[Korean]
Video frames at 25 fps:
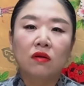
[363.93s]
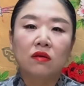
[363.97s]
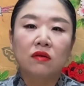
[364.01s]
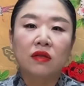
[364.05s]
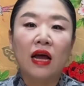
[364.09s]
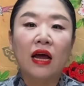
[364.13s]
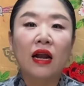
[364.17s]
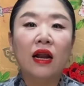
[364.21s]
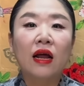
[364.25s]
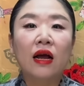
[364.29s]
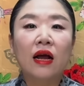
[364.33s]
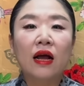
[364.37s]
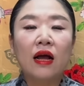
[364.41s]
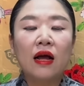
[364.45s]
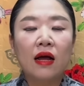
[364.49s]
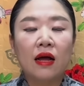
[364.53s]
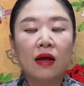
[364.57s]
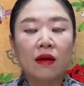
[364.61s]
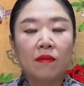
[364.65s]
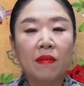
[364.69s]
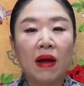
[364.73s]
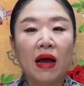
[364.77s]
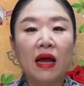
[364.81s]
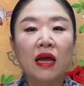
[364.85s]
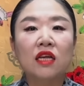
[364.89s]
나라가
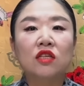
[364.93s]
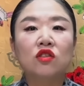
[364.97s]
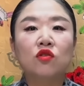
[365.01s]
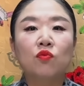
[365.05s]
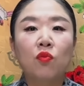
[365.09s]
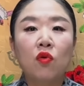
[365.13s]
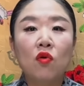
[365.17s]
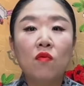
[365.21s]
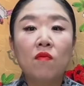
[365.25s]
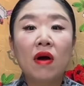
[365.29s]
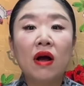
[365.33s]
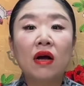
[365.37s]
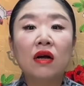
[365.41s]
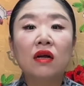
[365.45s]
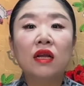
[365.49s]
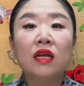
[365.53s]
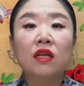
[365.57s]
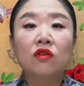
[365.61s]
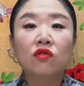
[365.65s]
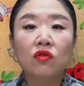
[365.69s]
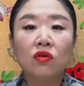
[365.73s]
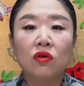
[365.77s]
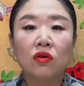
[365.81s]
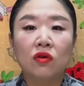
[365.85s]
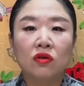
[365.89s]
망해서 폭망을
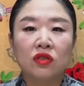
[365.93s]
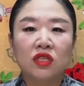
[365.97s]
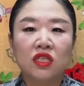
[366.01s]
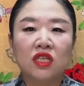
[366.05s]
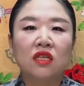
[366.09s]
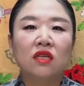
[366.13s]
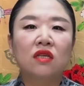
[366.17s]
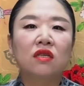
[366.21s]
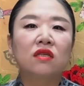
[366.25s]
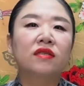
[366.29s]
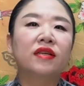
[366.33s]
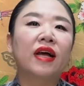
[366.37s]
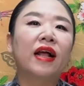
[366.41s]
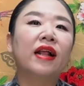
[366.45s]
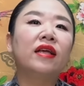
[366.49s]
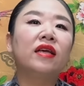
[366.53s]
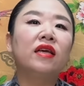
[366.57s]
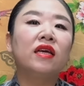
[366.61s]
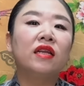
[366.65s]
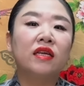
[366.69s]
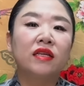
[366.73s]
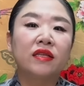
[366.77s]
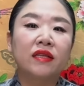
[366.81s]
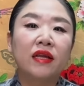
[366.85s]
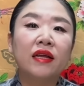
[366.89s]
해도 지들은 살
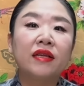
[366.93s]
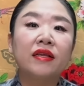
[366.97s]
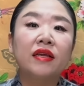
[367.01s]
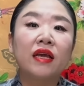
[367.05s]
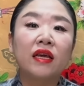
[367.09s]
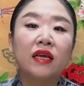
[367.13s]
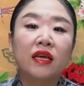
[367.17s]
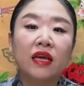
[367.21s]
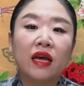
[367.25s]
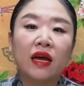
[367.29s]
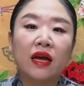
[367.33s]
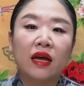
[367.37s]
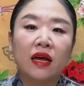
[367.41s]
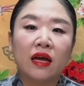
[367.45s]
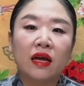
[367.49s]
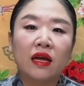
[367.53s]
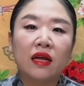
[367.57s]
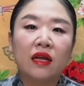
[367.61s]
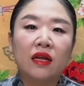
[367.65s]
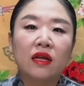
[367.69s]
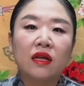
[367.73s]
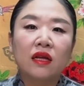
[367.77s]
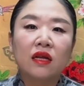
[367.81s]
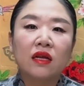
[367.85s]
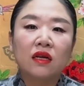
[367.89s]
길이 있다는 얘기야.
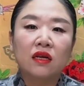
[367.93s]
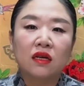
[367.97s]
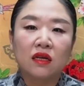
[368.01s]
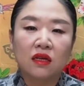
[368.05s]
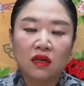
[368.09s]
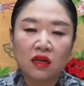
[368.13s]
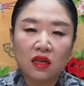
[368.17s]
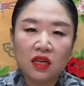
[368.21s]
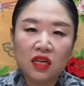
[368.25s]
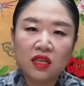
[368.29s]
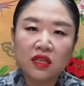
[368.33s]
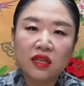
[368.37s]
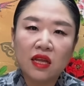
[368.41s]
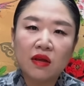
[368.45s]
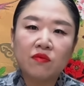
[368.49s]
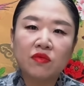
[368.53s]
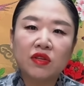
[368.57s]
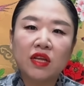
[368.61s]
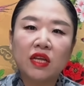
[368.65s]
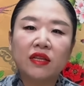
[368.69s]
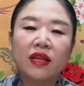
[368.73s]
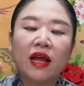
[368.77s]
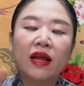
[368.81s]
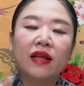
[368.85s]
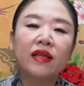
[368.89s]
그렇기
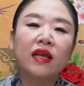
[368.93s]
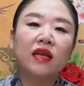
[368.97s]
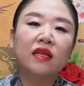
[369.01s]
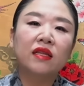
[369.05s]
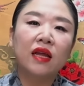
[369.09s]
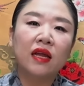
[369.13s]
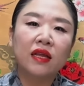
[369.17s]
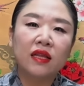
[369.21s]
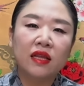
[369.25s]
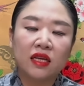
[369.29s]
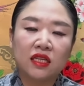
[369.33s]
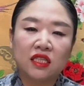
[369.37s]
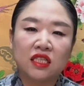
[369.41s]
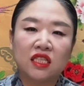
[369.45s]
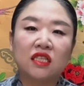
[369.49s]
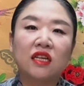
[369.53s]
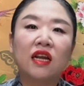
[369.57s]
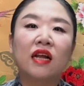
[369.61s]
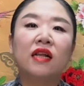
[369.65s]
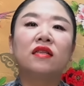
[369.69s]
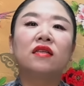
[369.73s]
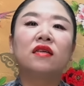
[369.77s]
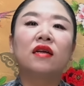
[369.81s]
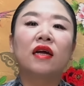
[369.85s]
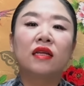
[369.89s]
때문에 탄핵 탄핵
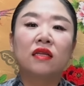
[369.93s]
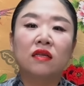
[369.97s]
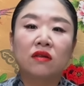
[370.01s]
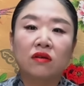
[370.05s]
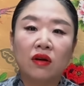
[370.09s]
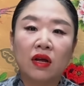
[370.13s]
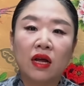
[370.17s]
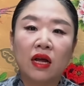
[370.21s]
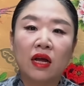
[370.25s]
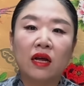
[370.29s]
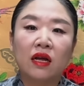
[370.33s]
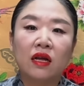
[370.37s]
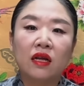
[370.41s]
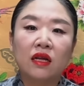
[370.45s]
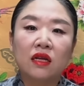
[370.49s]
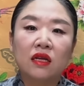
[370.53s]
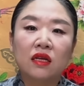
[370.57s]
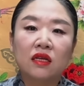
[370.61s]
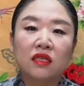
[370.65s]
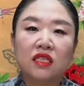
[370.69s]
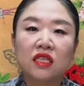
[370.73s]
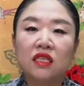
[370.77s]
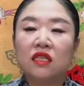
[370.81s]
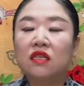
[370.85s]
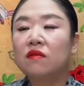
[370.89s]
지랄들 하는 거야.
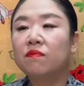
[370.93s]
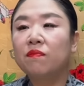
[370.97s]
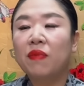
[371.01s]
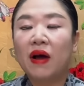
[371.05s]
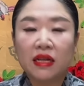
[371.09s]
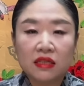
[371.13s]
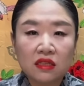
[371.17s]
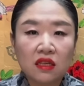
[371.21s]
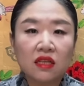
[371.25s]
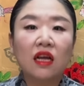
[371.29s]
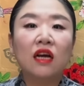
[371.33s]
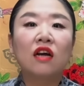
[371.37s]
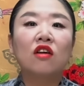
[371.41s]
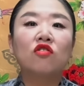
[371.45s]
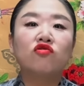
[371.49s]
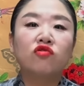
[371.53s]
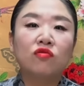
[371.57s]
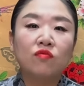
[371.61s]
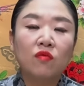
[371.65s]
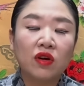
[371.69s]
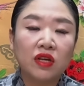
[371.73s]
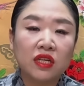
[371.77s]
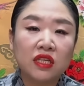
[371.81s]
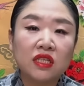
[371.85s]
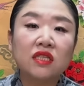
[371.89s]
지들은 빠져나갈
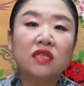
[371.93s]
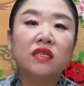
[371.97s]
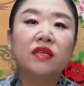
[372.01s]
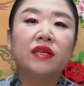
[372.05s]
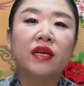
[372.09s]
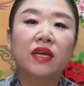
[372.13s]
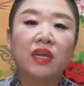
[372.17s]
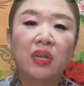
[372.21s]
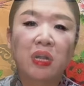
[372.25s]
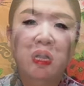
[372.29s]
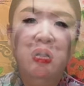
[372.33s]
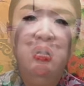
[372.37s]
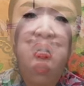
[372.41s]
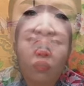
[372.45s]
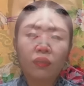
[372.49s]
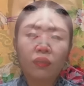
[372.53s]
구멍이 있으니까.